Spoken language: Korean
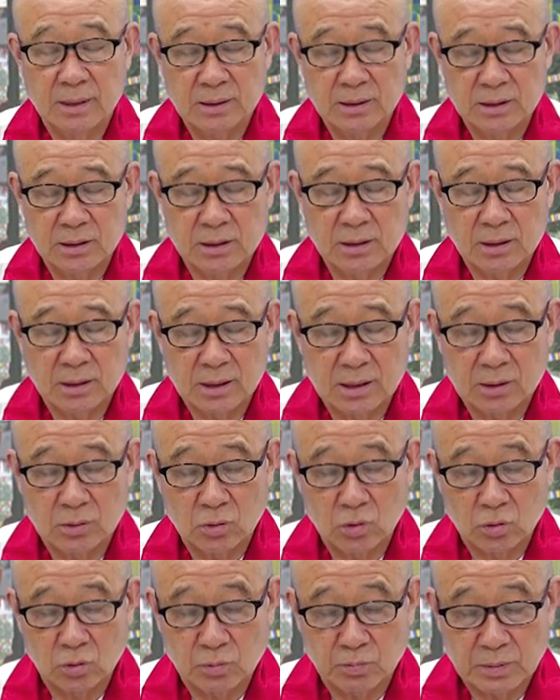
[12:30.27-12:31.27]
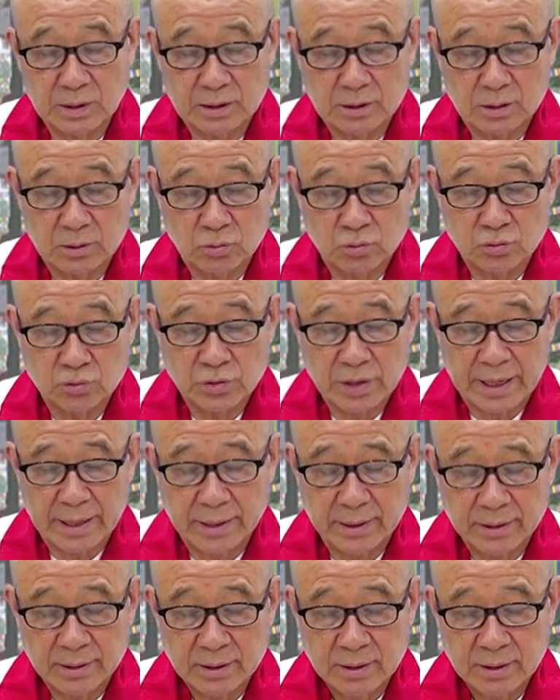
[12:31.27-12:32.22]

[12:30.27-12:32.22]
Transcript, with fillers: 2천한 5, 600년 후에